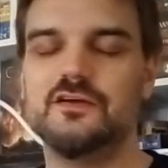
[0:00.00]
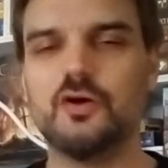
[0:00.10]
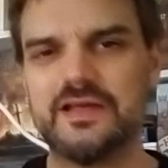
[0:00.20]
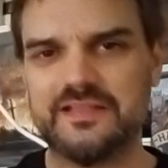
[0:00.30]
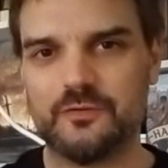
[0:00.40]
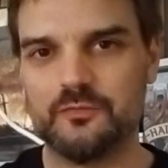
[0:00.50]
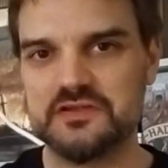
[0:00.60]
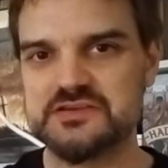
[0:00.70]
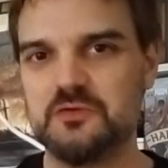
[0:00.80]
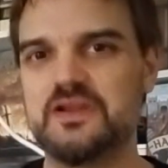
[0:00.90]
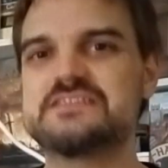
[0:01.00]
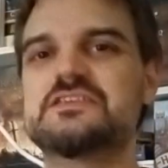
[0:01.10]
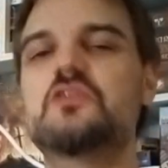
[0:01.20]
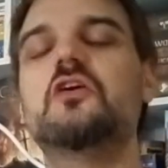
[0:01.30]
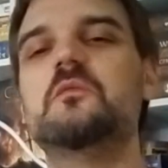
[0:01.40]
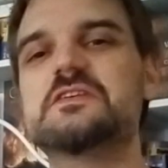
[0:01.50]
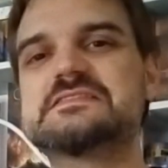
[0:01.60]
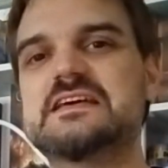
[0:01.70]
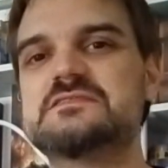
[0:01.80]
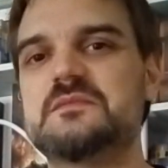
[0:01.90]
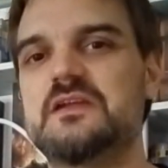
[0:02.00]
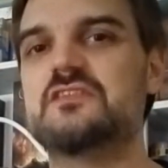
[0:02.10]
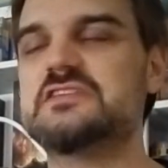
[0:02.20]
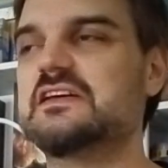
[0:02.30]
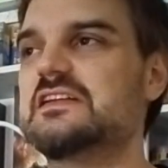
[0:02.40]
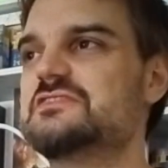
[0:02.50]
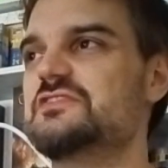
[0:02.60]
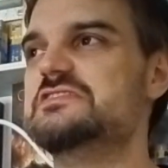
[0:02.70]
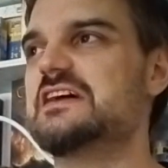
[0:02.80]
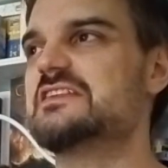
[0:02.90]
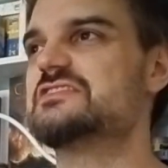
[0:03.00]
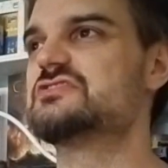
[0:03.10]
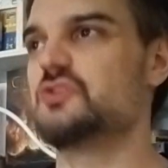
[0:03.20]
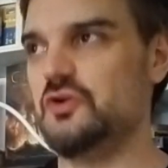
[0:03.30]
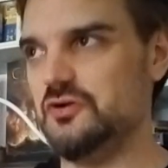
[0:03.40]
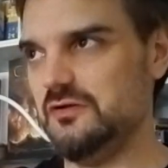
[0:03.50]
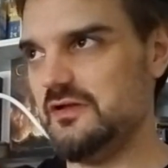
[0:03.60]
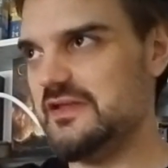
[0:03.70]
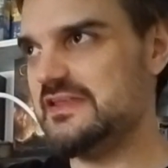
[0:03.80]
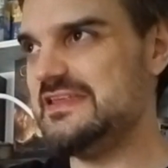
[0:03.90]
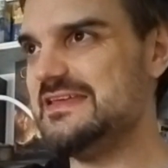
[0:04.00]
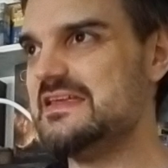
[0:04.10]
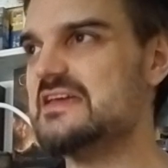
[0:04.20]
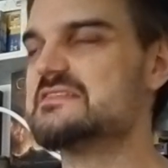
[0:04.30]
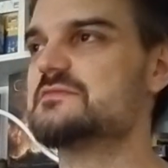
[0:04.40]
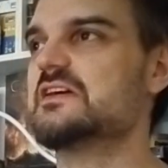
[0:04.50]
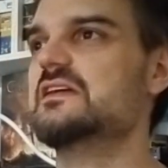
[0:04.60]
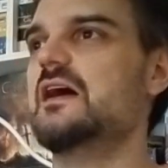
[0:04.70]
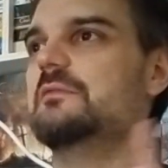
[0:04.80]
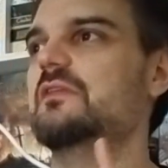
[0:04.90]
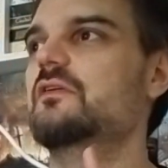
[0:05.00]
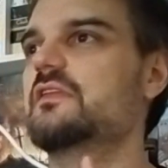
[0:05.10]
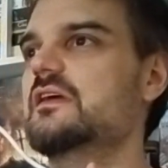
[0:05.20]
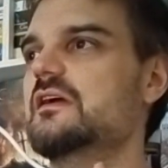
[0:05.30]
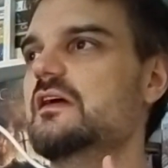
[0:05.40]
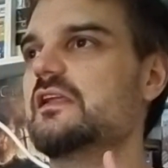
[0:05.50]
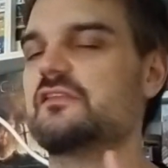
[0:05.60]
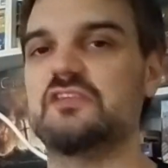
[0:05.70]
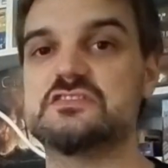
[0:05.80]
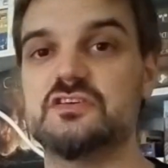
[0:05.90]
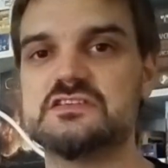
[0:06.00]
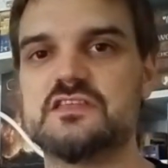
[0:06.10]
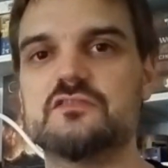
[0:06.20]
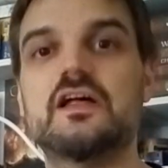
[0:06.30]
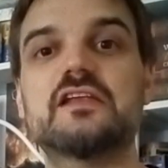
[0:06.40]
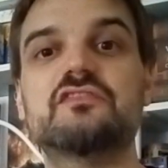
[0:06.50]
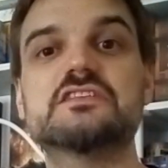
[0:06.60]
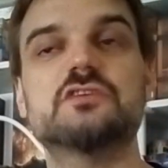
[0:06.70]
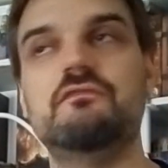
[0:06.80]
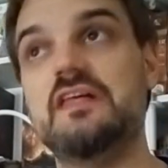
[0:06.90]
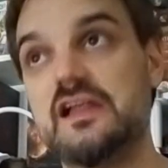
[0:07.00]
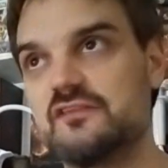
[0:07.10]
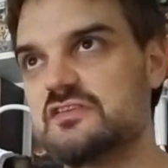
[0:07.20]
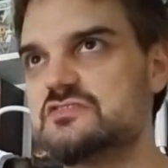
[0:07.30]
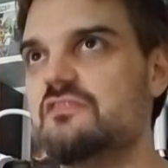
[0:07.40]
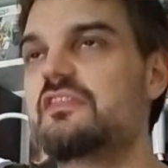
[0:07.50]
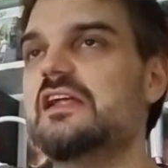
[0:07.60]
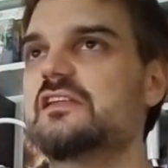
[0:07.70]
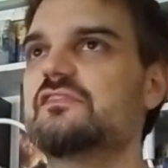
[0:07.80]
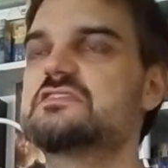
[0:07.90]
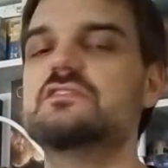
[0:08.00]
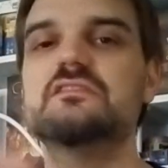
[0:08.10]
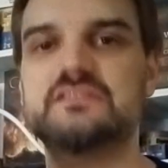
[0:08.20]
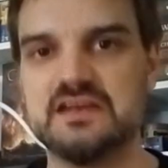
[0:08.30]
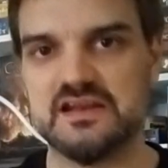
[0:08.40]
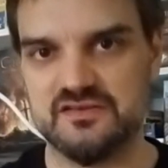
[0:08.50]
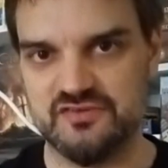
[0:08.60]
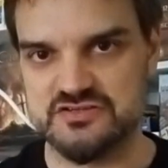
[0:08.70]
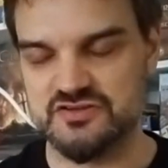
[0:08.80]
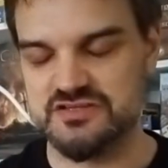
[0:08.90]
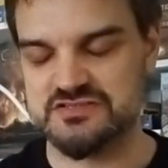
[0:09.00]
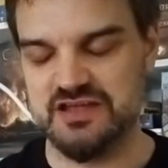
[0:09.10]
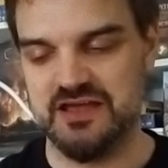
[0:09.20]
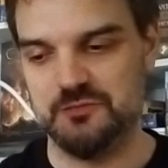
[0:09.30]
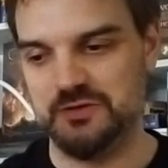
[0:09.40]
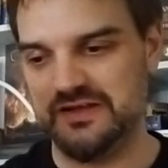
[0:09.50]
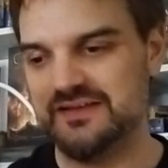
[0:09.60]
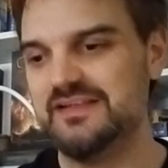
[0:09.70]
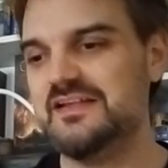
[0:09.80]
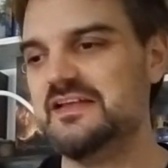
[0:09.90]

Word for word: Hola, ¿qué tal, jóvenes y jóvenes? ¿Cómo estáis? Bienvenidos al canal, soy Jan Solo. Y estamos aquí hablando de eh, reflexiones, haciendo una reflexión de la reflexión de la reflexión, tres reflexiones en una.